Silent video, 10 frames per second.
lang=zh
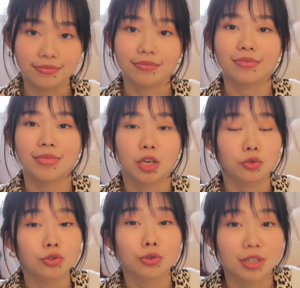嗯，也
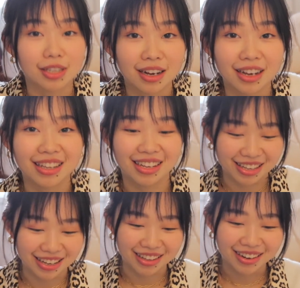许就是讲给你
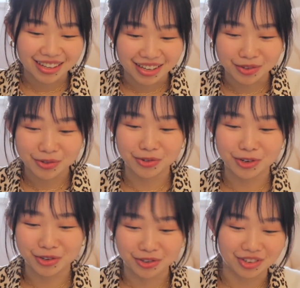听的，也许宇
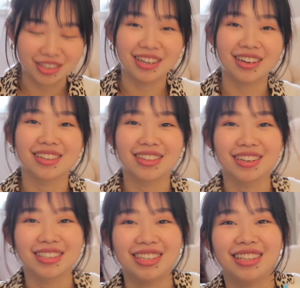宙就是想
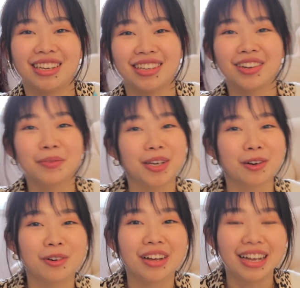今天特
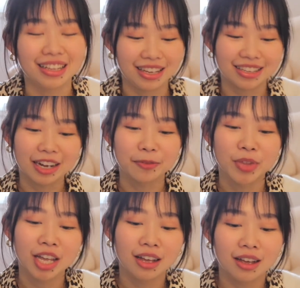别关爱你一下。
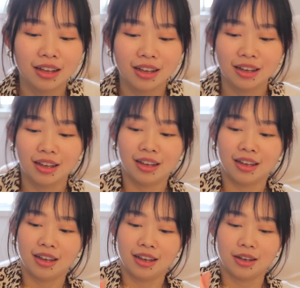
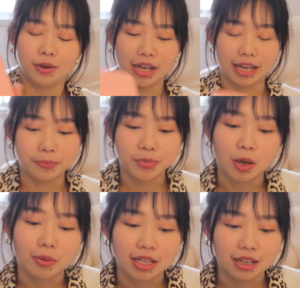OK，
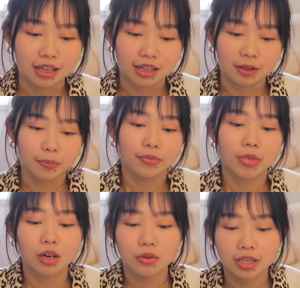那我们来听一听
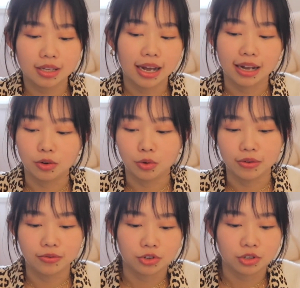路易斯海的
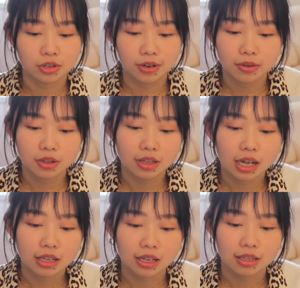回复是：
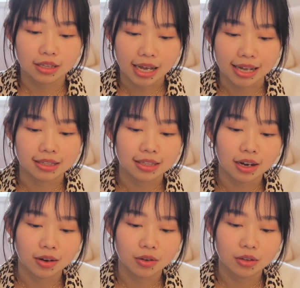当你谈
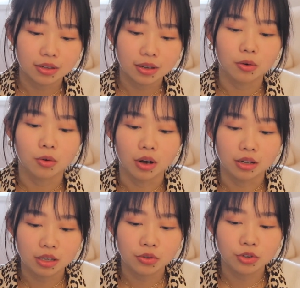到躁
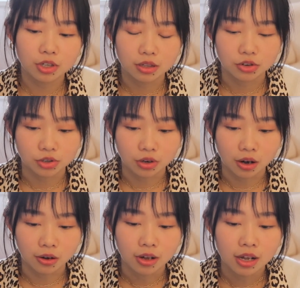狂抑郁症的时
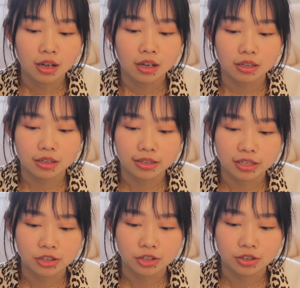候，你
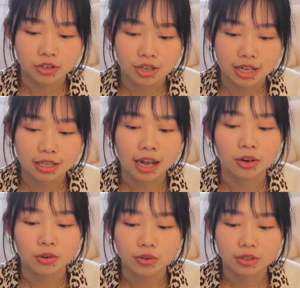其实是在
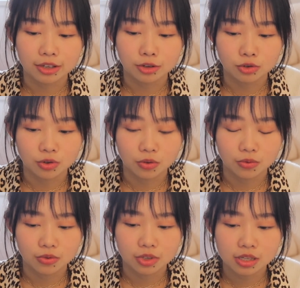谈论一
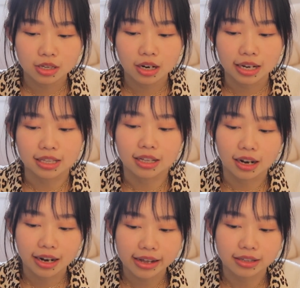种心理
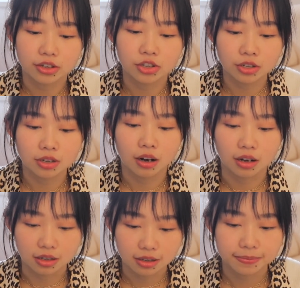能量的失
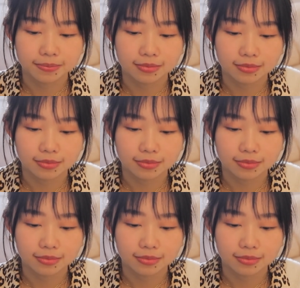衡。